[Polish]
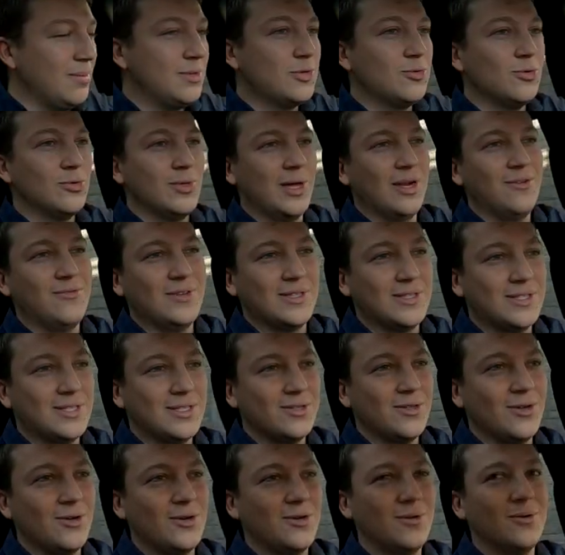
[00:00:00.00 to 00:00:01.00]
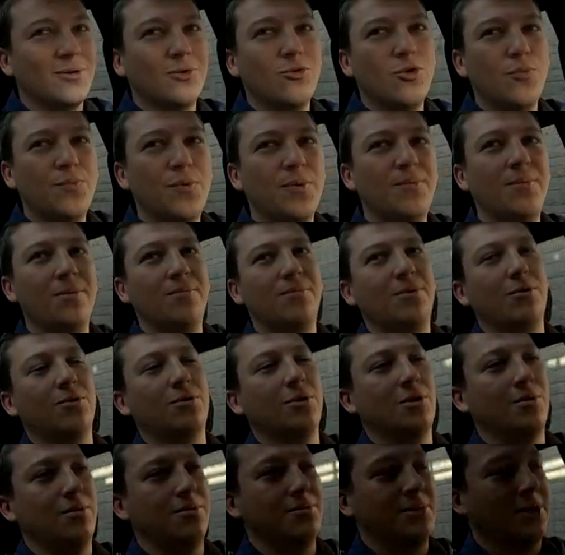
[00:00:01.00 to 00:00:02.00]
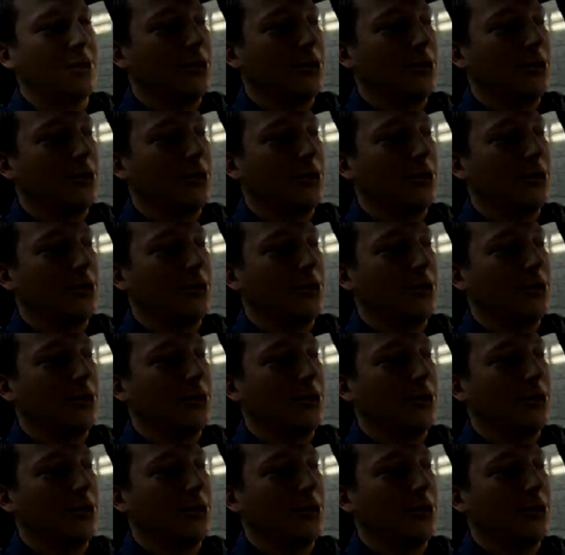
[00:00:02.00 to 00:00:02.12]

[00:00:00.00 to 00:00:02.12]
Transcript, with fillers: tunel, więc no głupi bym był, gdybym tego